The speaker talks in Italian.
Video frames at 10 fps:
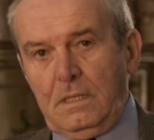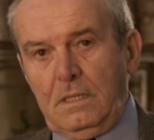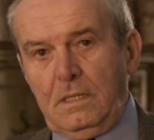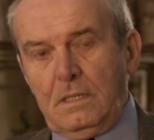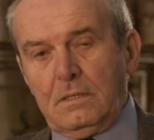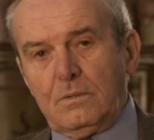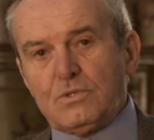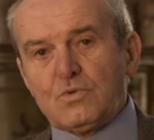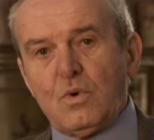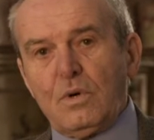E
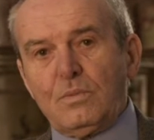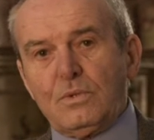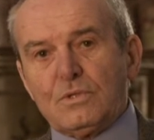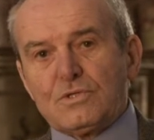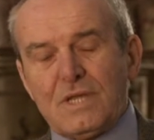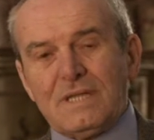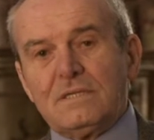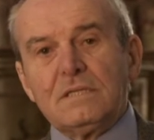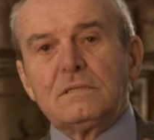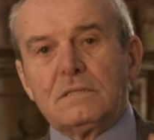quest'uomo sta
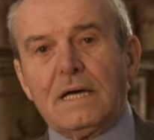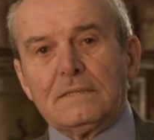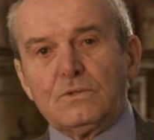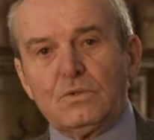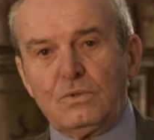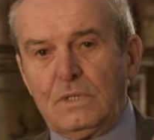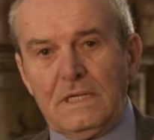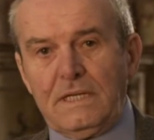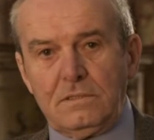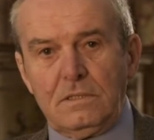dettando
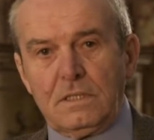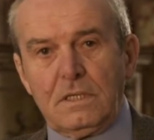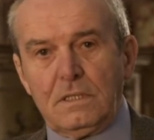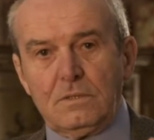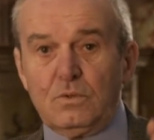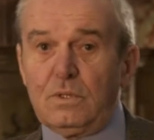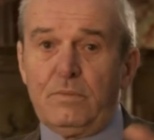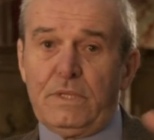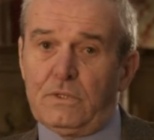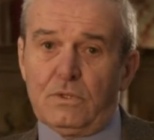una lettera ad un
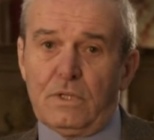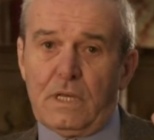amico